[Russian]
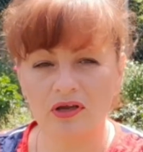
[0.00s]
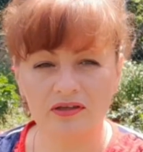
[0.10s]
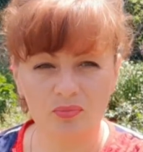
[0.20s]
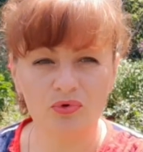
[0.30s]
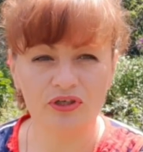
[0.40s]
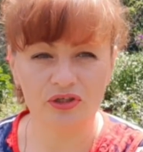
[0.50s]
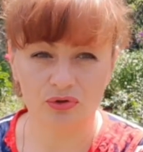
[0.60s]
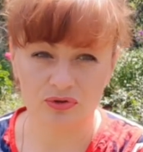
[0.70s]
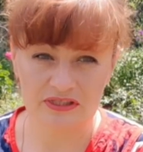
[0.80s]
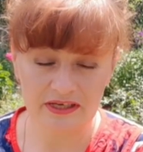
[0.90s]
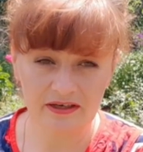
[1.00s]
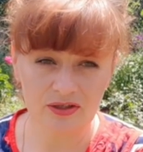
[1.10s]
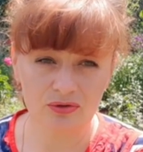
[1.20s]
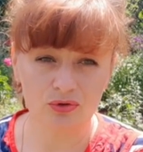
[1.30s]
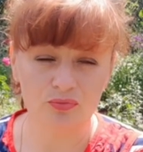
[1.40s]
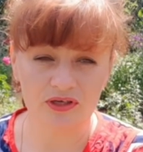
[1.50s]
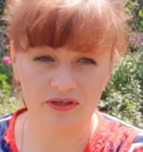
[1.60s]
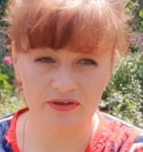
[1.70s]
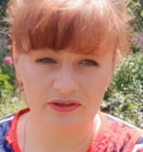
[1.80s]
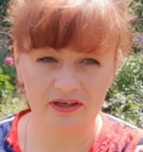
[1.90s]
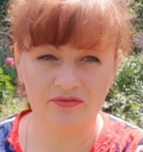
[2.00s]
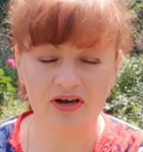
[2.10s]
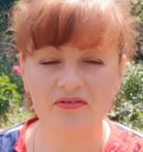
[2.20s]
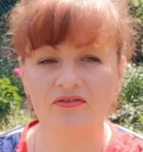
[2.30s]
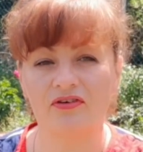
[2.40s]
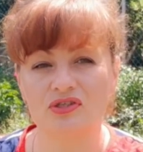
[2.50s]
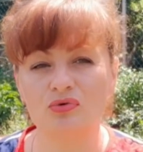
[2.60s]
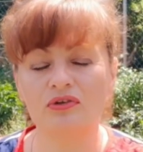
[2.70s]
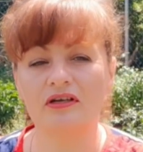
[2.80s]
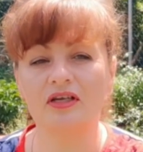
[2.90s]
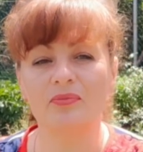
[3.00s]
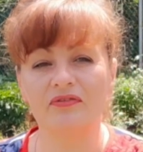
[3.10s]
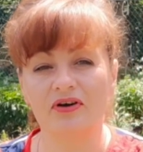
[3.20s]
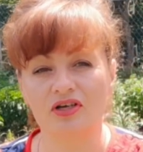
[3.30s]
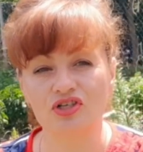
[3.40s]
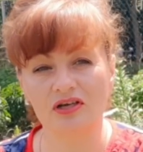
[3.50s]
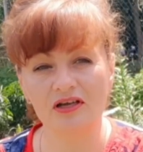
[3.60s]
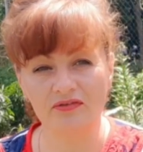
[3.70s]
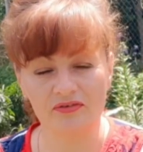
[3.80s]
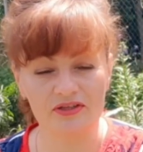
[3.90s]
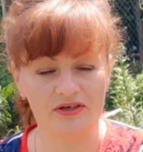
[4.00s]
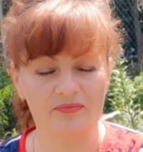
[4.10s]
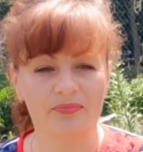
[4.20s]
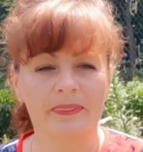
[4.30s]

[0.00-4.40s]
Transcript: одному литру. То есть лейка идет у меня на два вазона, либо два горшка, два ведра.